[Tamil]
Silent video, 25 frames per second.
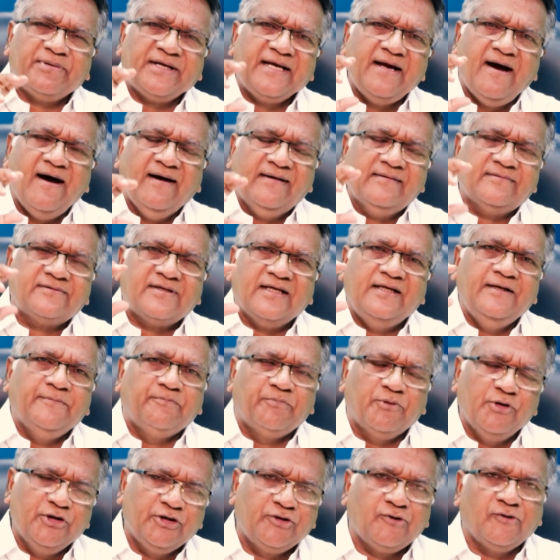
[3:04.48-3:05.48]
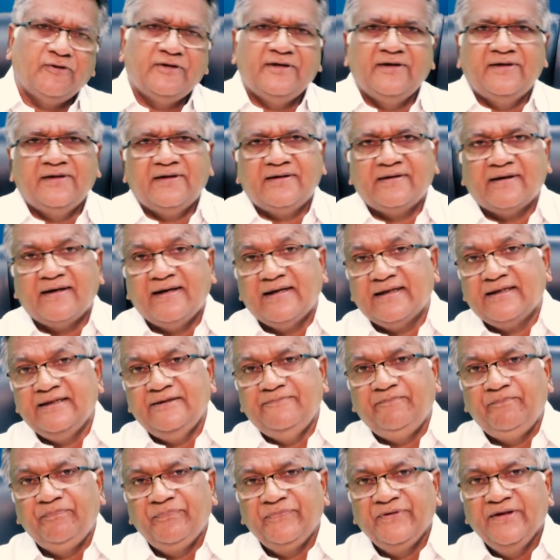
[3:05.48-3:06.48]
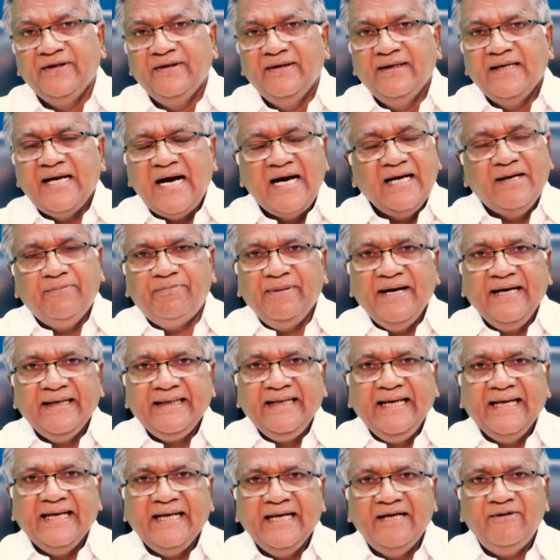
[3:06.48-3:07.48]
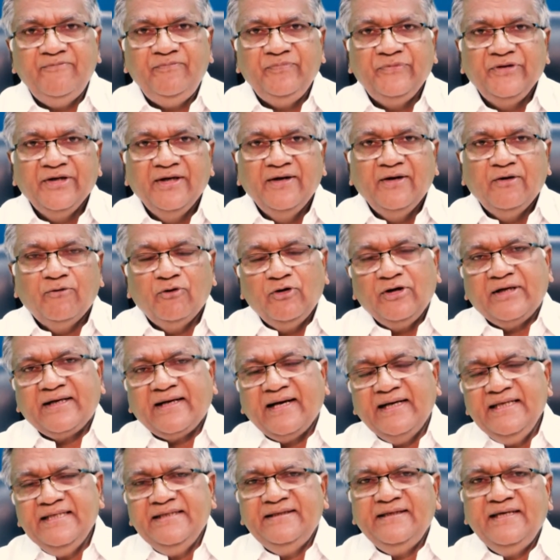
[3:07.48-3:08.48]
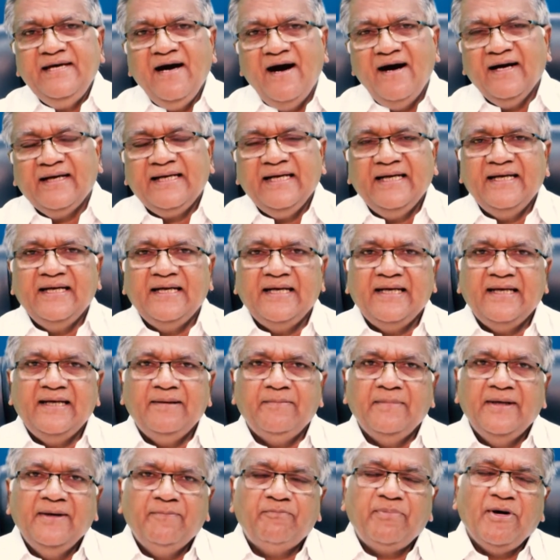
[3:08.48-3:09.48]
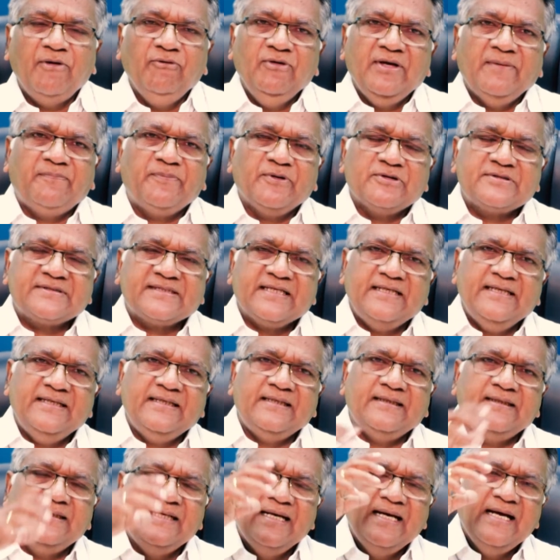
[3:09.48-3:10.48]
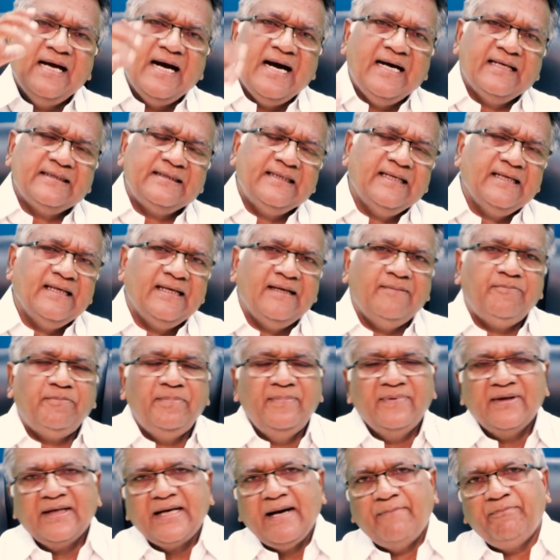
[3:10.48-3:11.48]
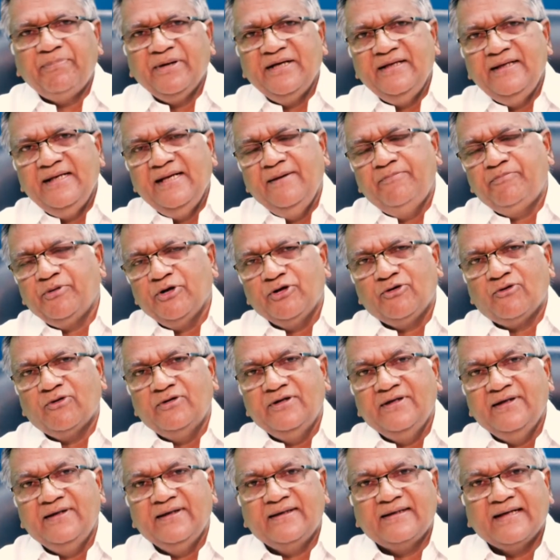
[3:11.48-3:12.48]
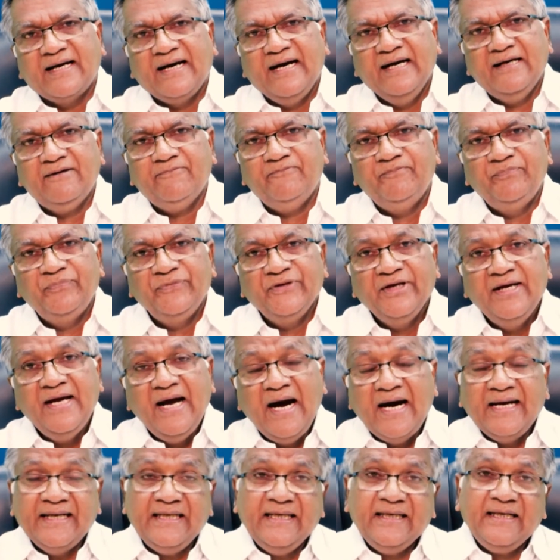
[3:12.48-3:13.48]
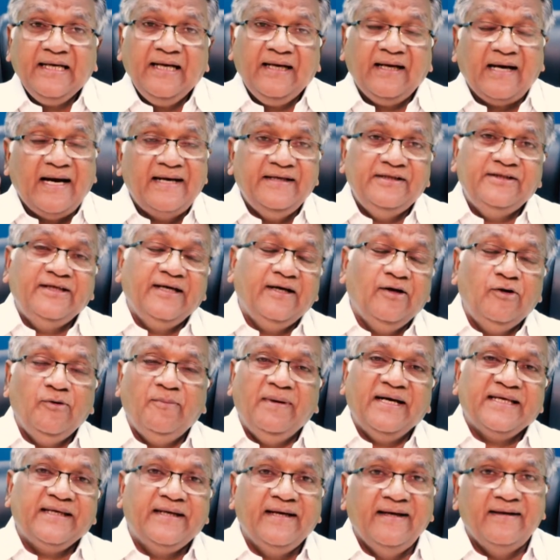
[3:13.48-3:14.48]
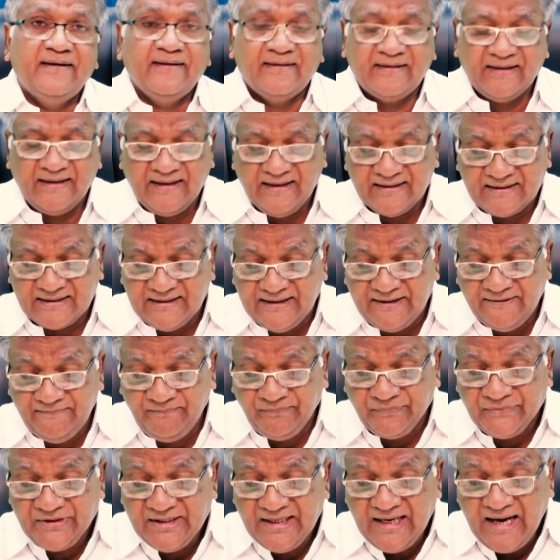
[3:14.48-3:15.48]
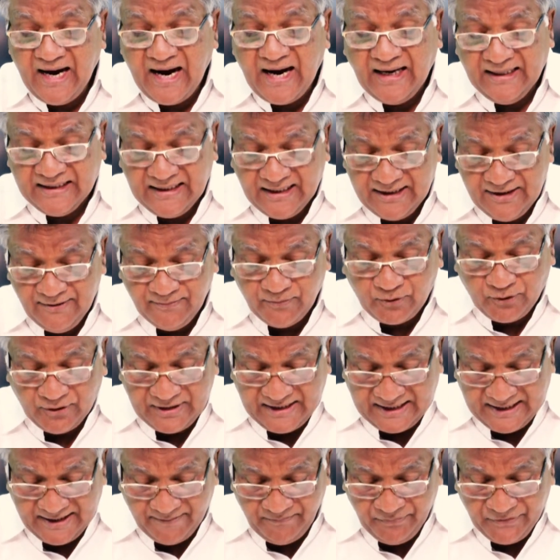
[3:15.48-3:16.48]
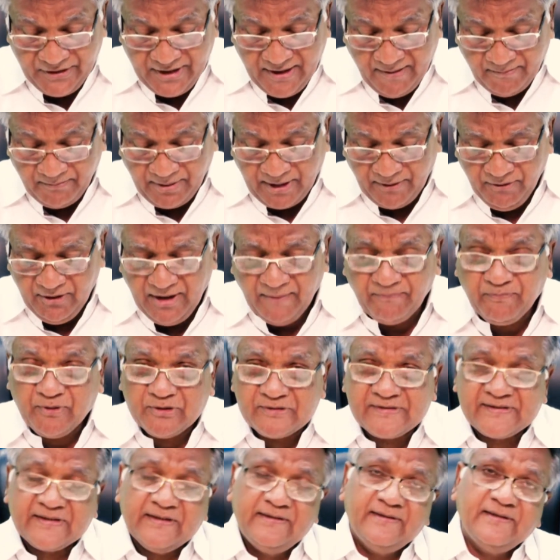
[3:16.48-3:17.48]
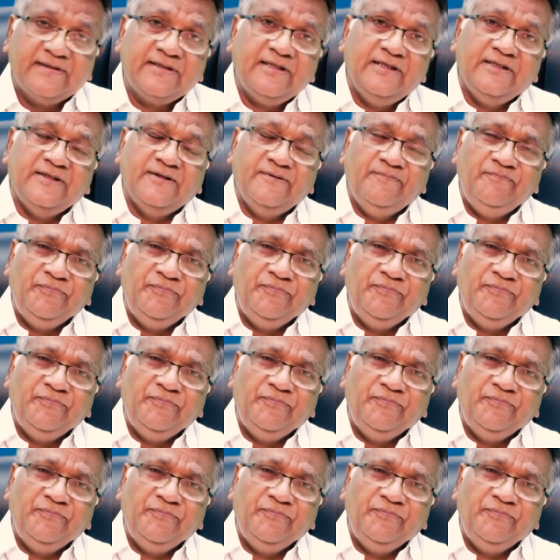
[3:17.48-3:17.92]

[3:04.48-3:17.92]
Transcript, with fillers: பிரயாணத்திலே போய் கொண்டிருக்கிறார்கள் அங்க பாருங்க ஒரு கைதியாக பவுல பொசலன் அந்த கப்பலிலே போய் கொண்டிருக்கிறார் அநேக கைதிகளும் அங்கே இருக்கிறார்கள் ஆனாலும் கூட பவுல பொசலனுக்கு